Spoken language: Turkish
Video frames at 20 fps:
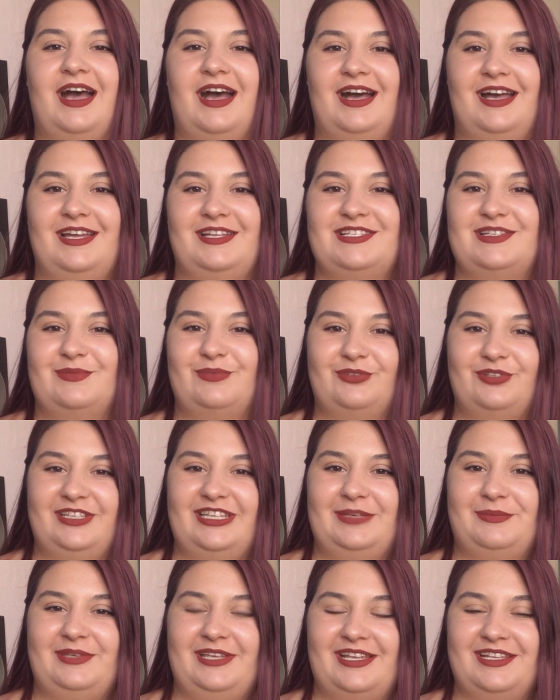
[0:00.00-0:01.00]
Ayrıca
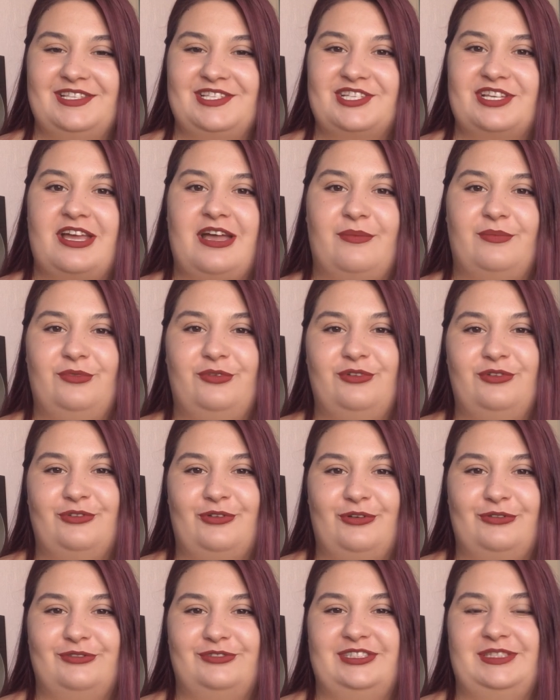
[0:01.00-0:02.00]
bunun gibi yeni çıkan bir ürün
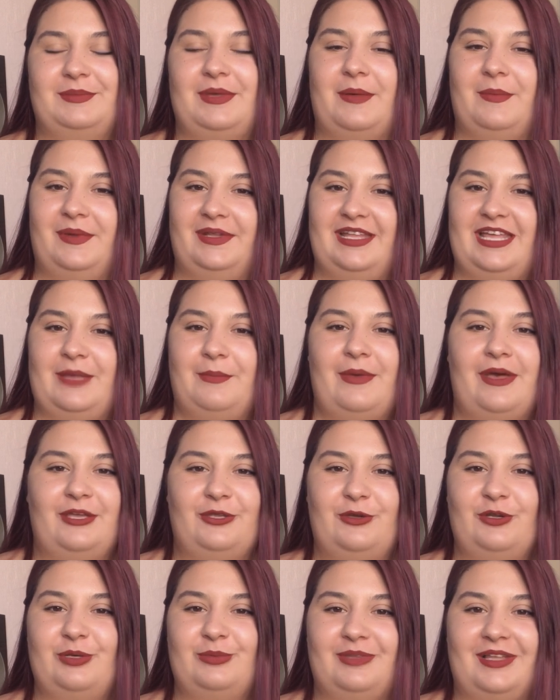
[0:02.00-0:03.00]
olduğu zaman bana hemen
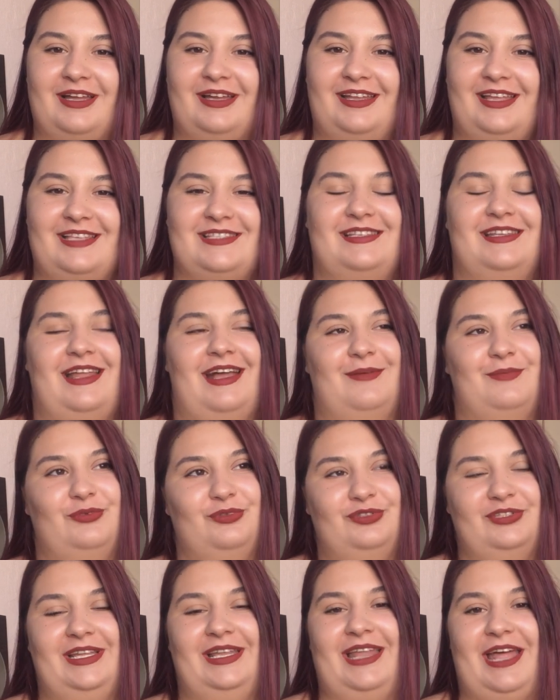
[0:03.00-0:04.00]
yorumlarda yazarak
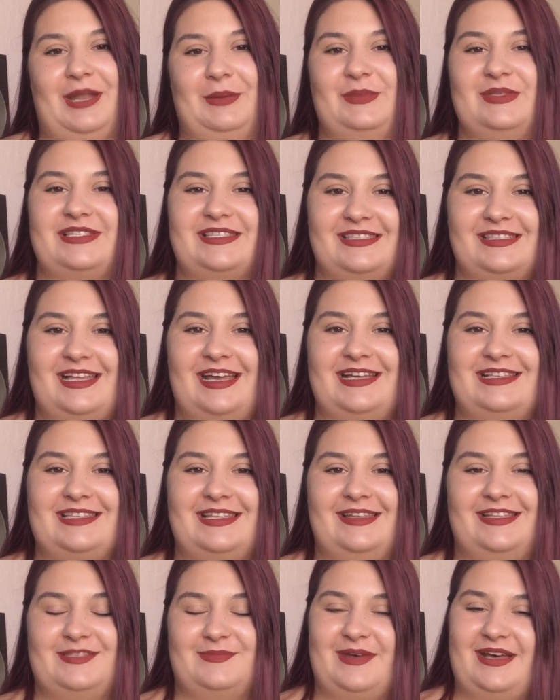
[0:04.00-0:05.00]
bunu dener misin
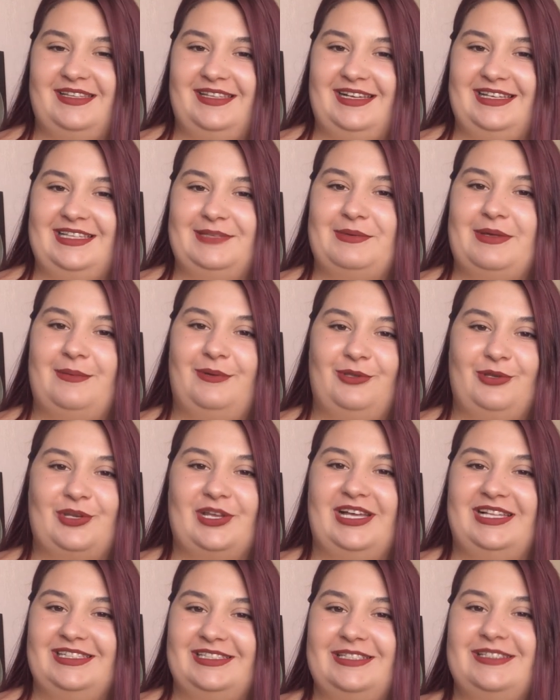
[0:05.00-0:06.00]
derseniz ben de gidip hemen
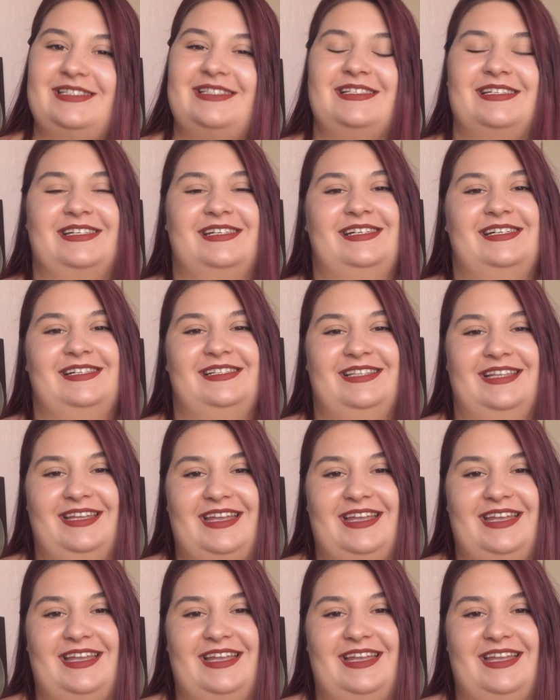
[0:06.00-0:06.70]
onu alır e,